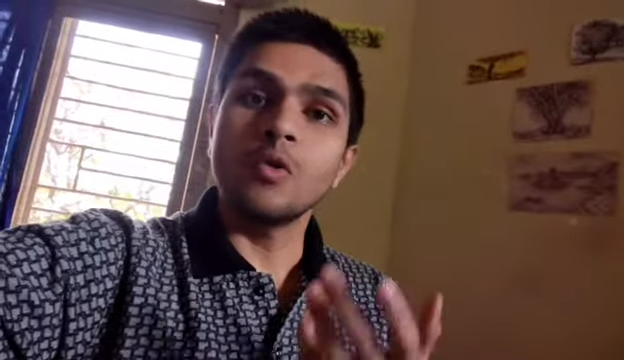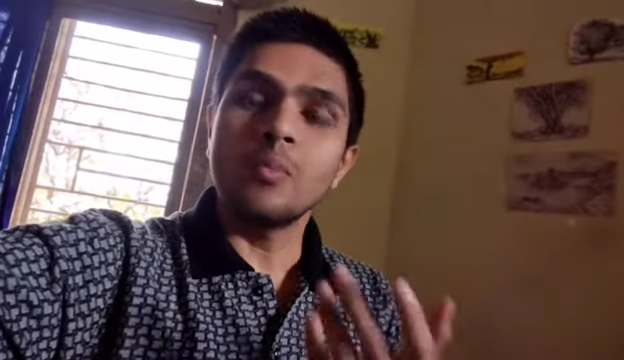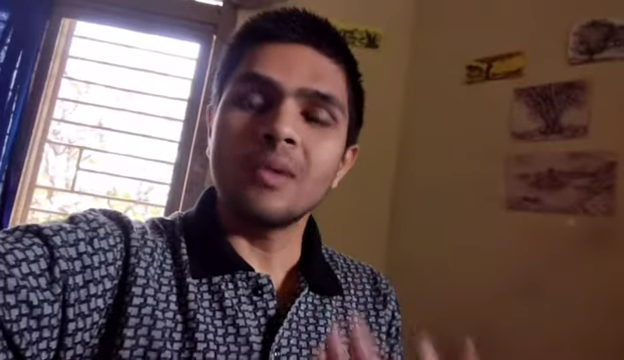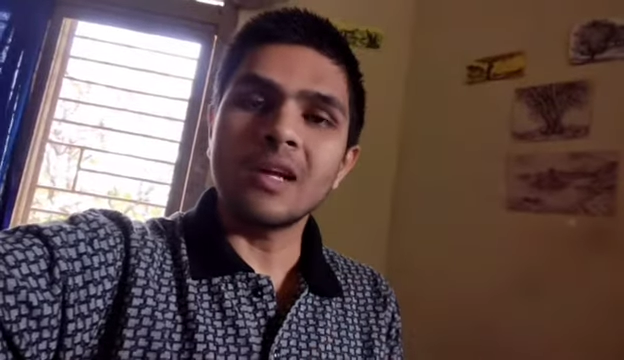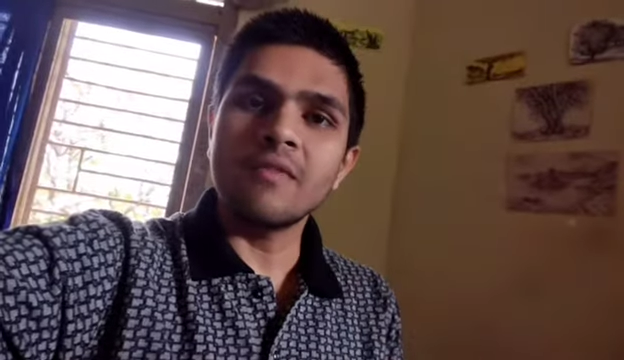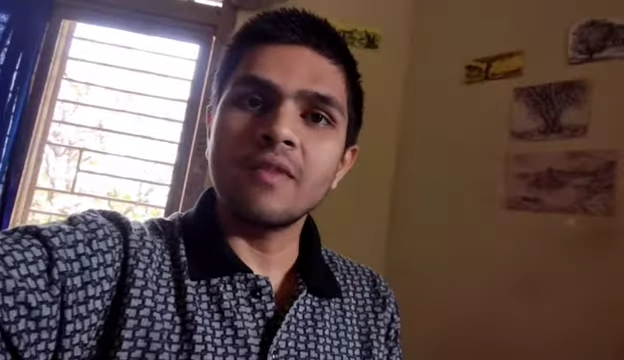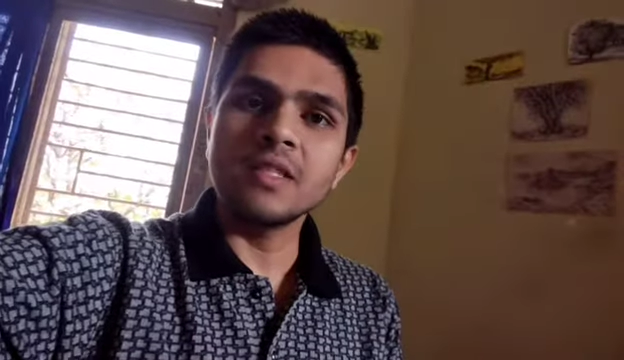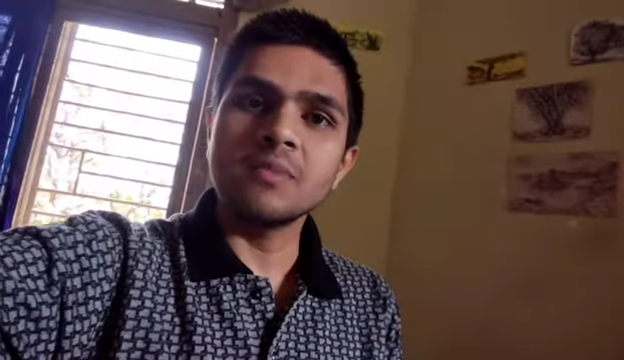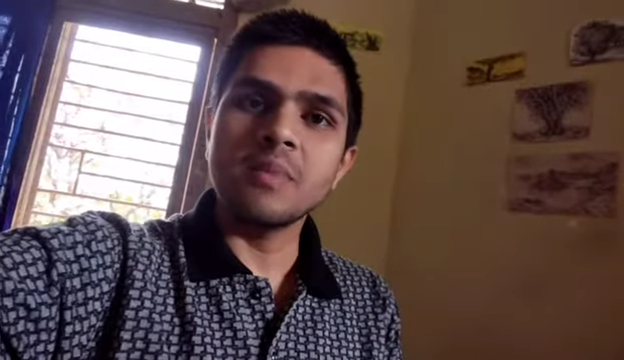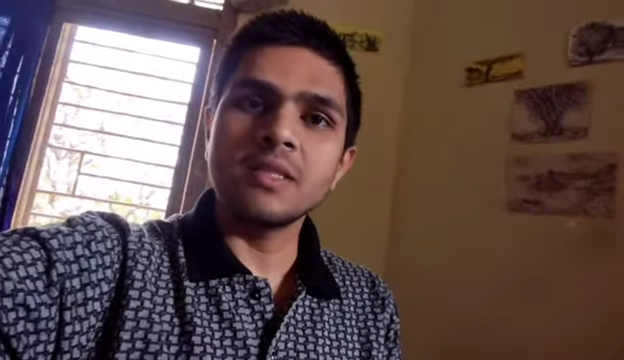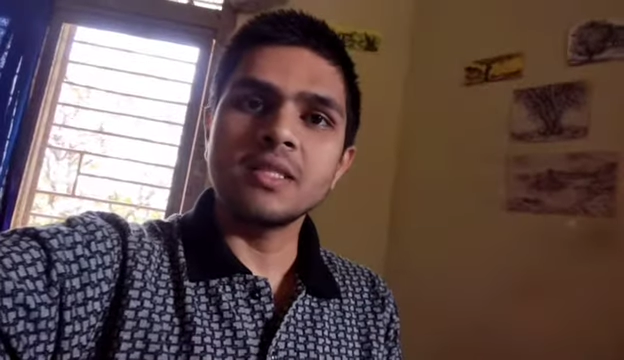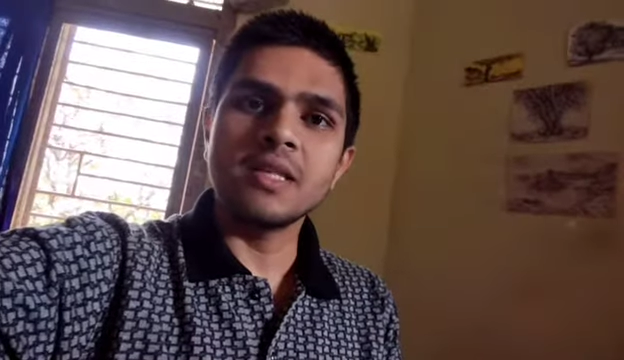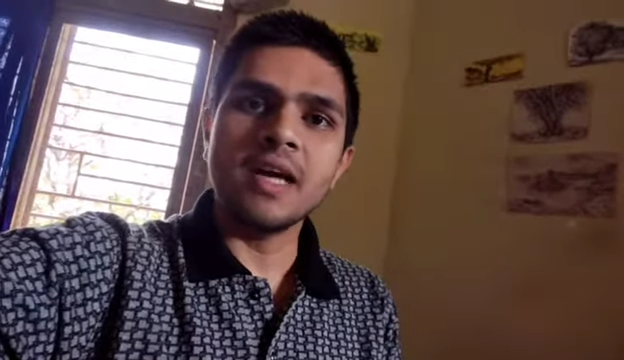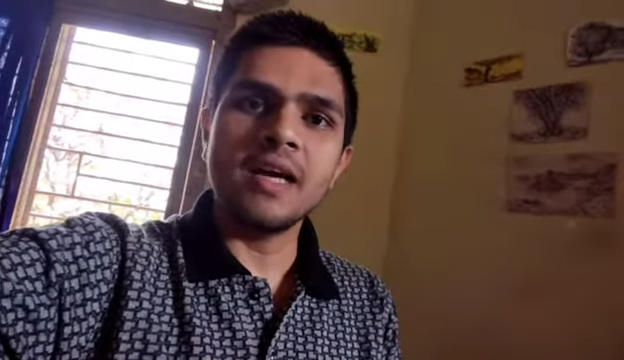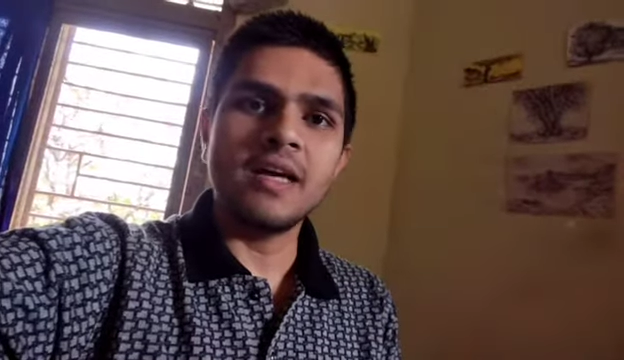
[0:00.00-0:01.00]
तो ब्रेकफास्ट में
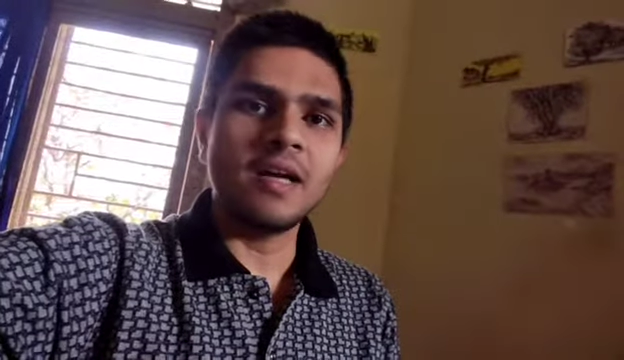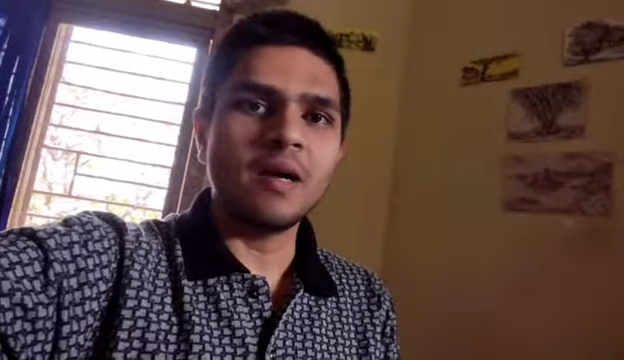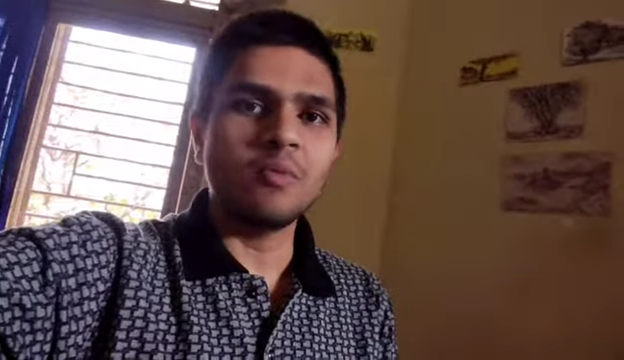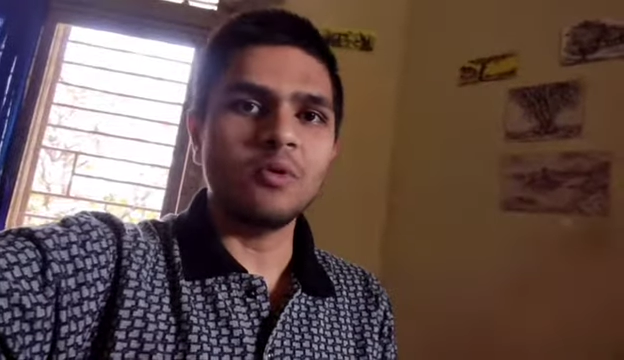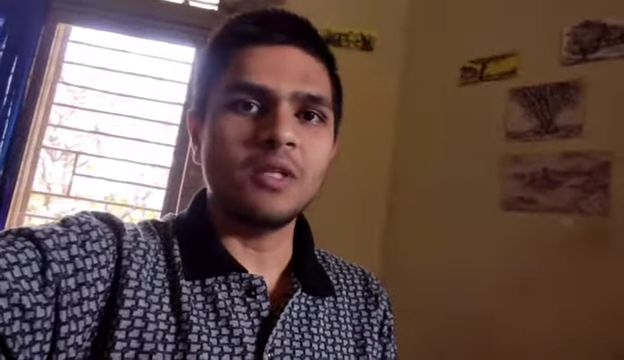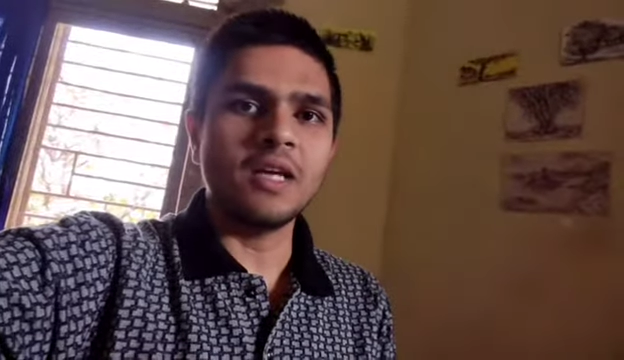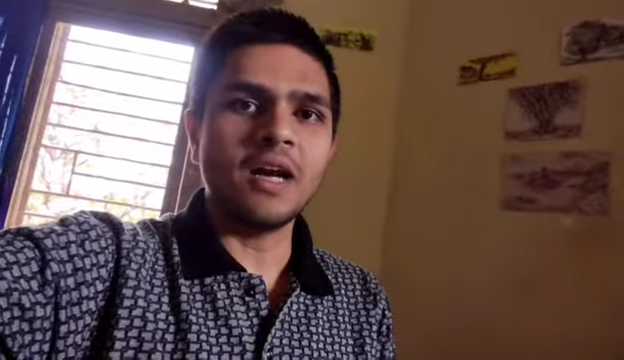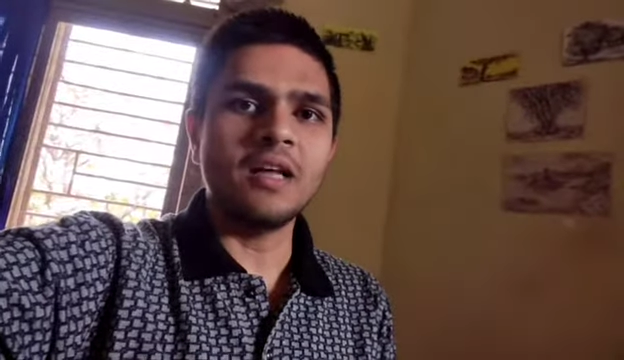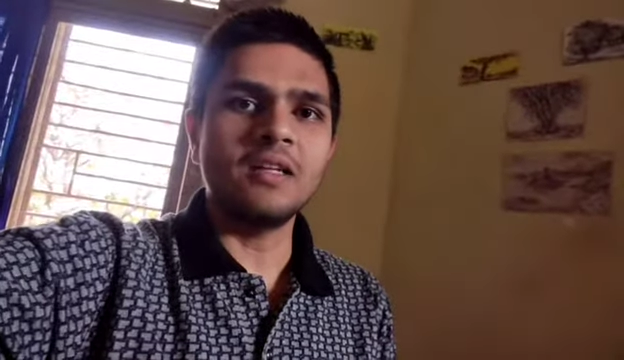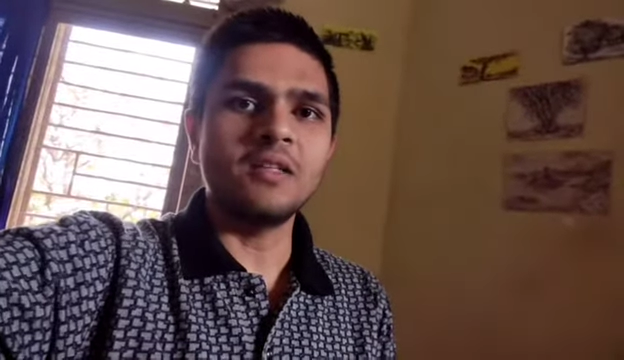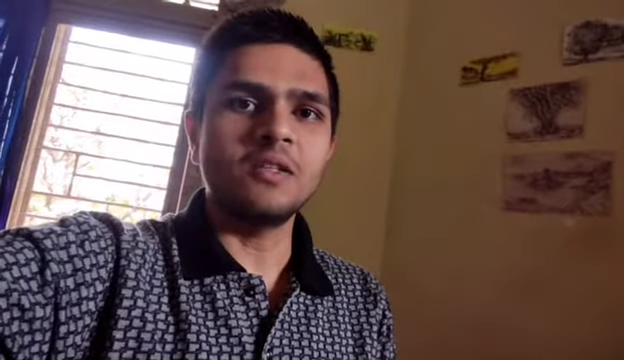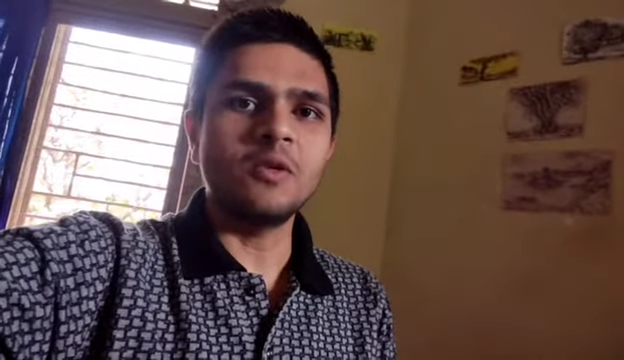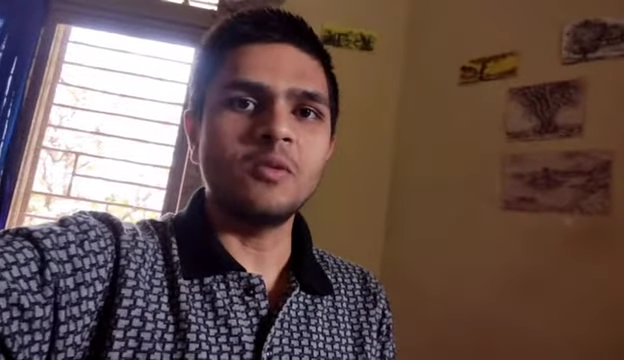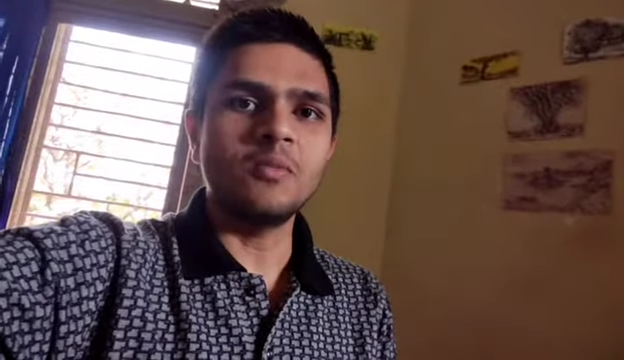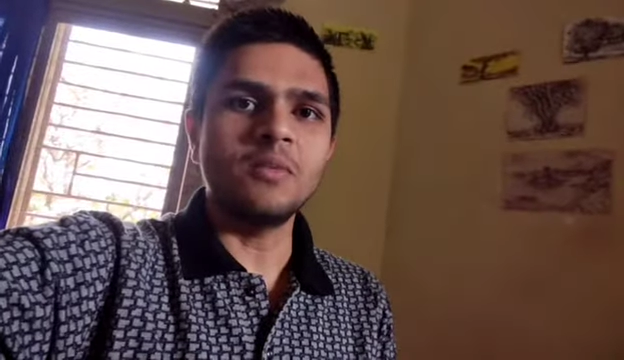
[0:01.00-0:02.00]
आज क्या है आपको दिखा
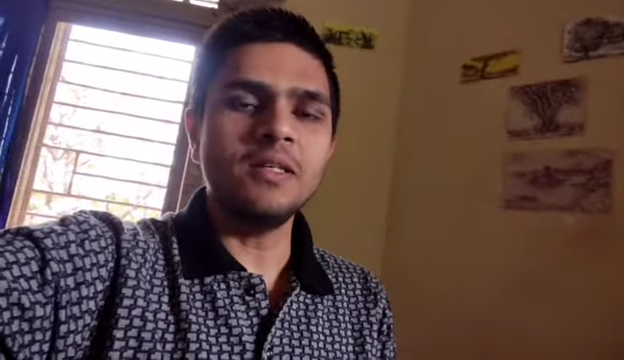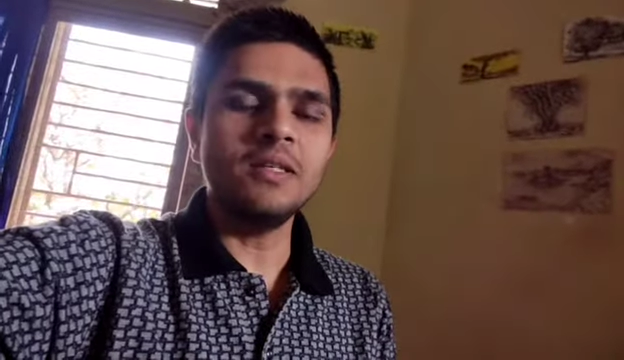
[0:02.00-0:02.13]
लेता हूँ